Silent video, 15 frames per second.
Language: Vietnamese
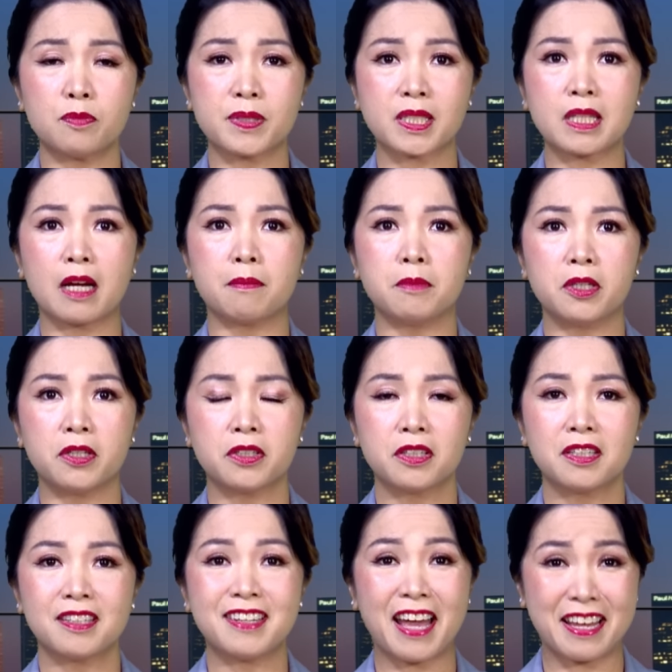ông Starmer,
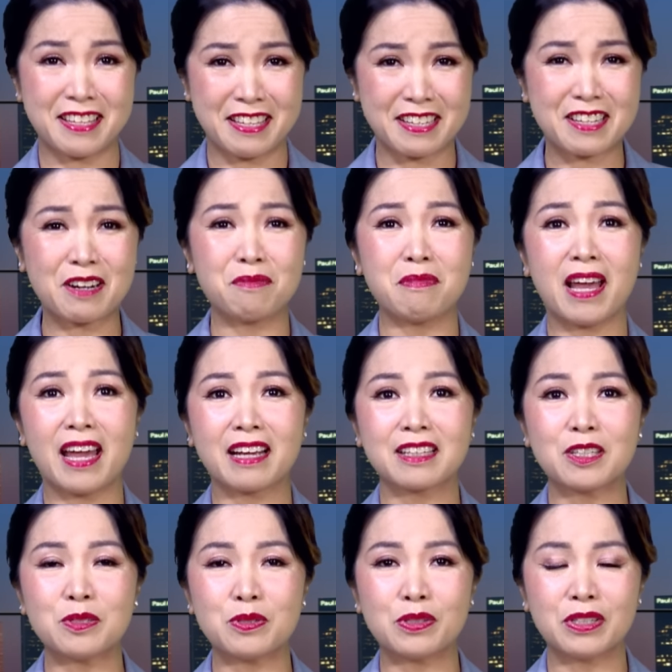đại diện công
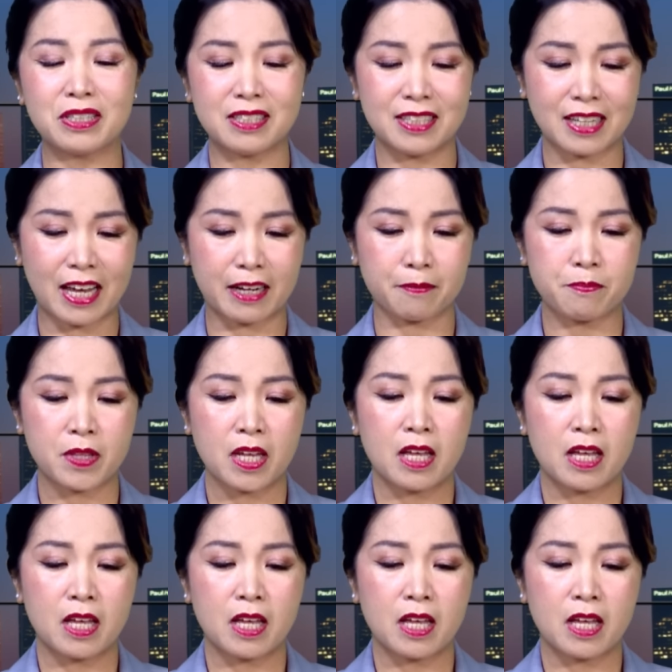đảng của nước Anh.